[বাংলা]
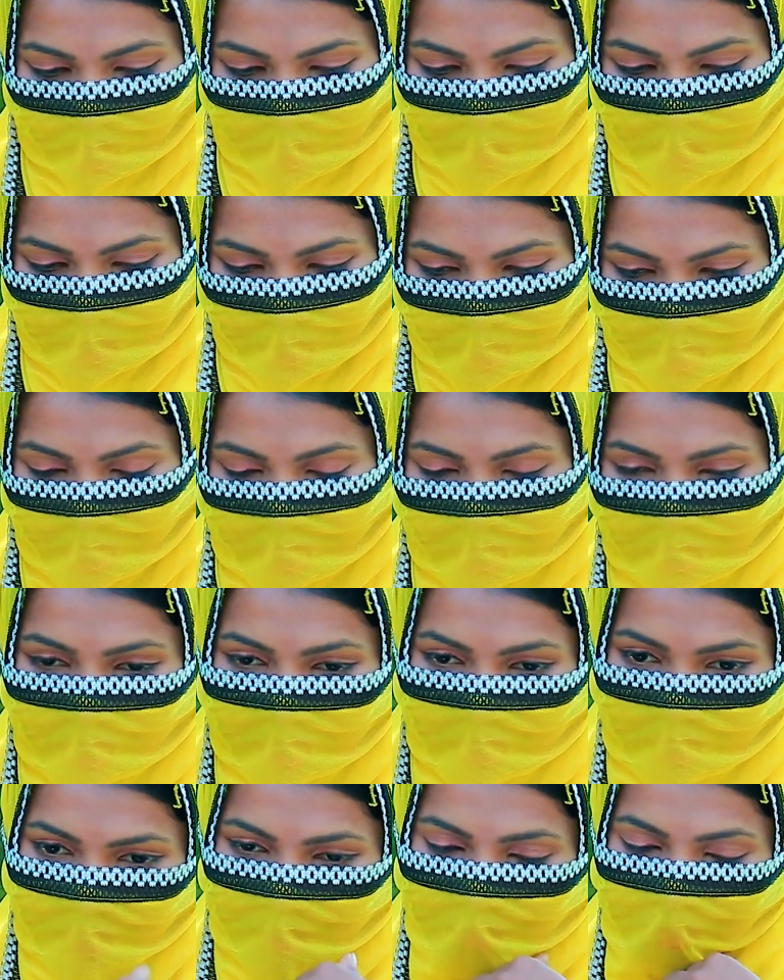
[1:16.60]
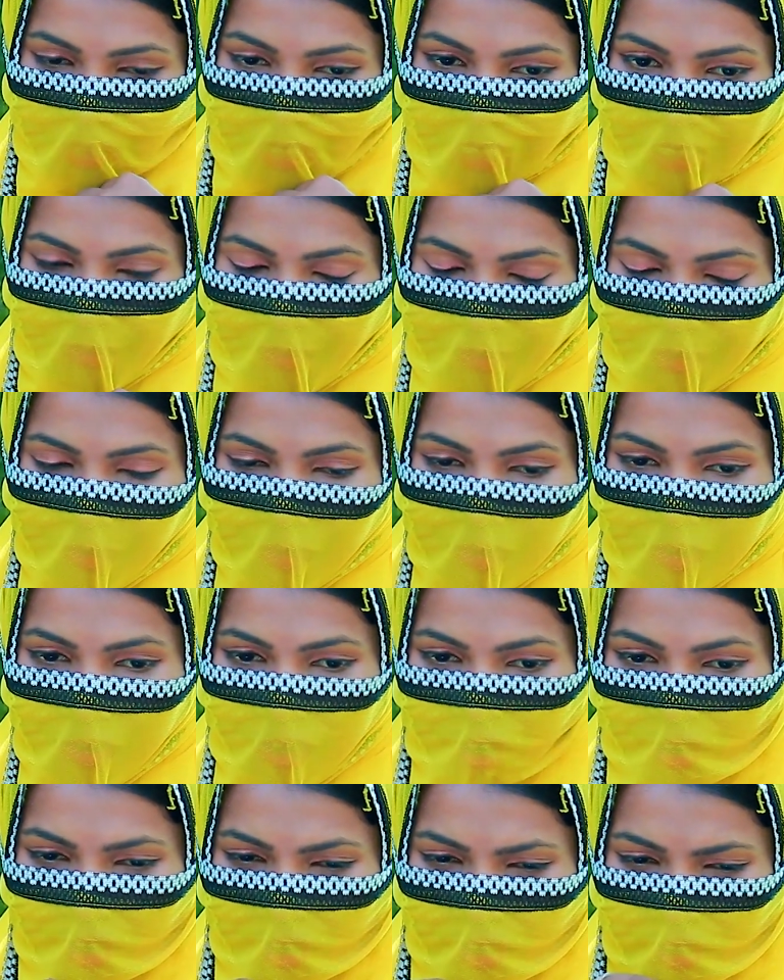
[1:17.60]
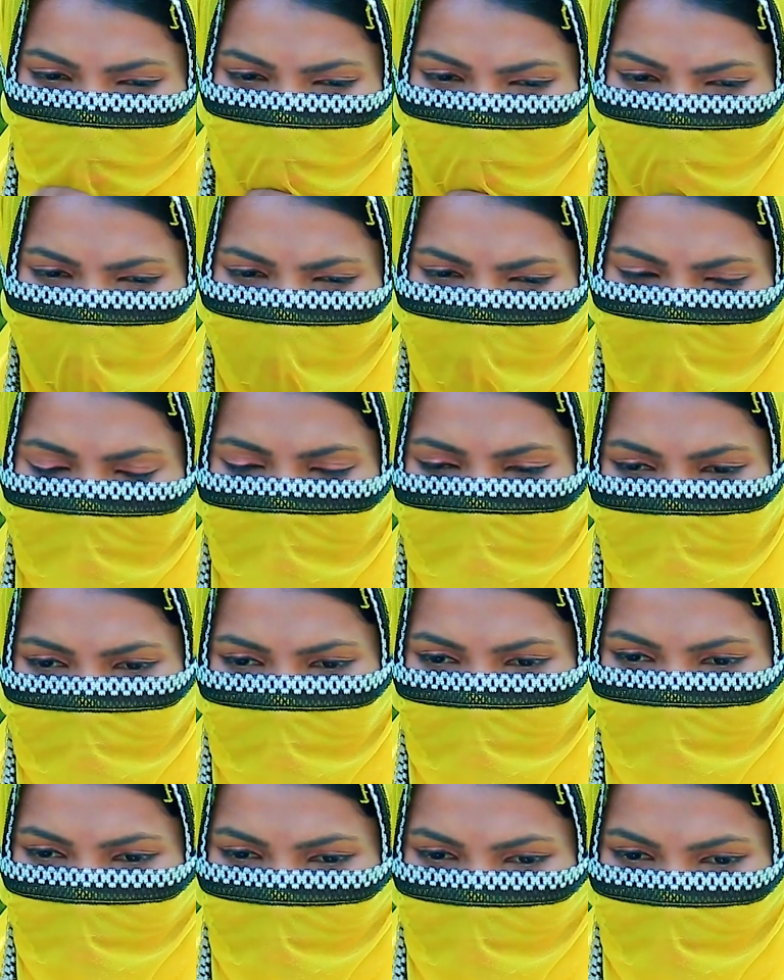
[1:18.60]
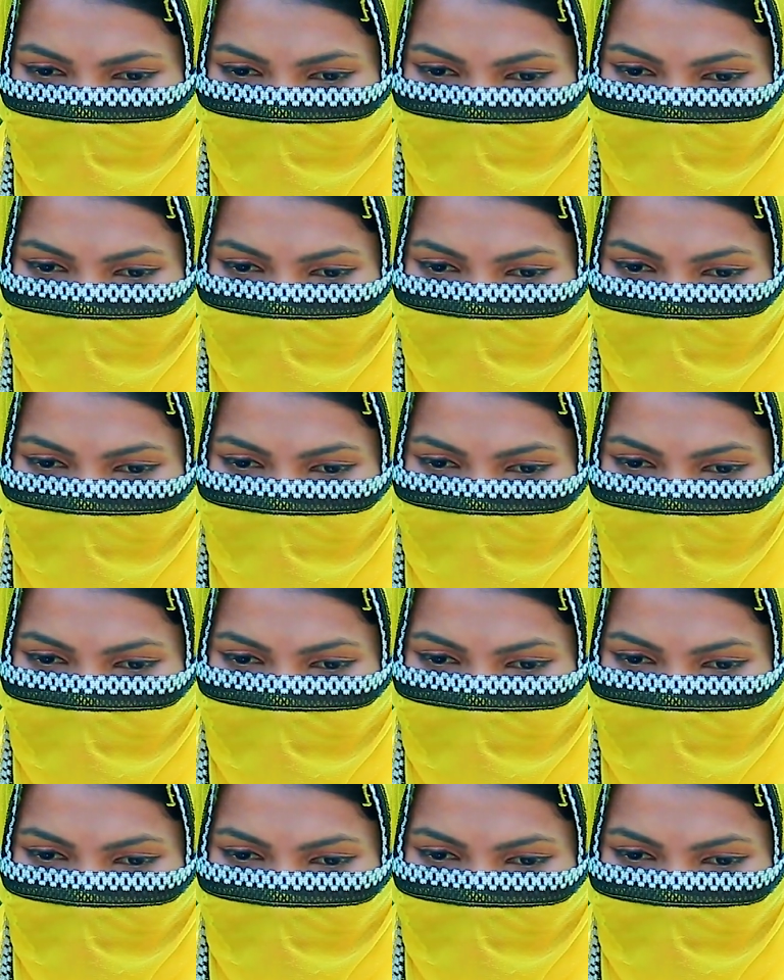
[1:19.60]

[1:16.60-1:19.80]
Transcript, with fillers: আমি দেখলাম মানে আমার ফোনে হঠাৎ করে মেসেজ আসলো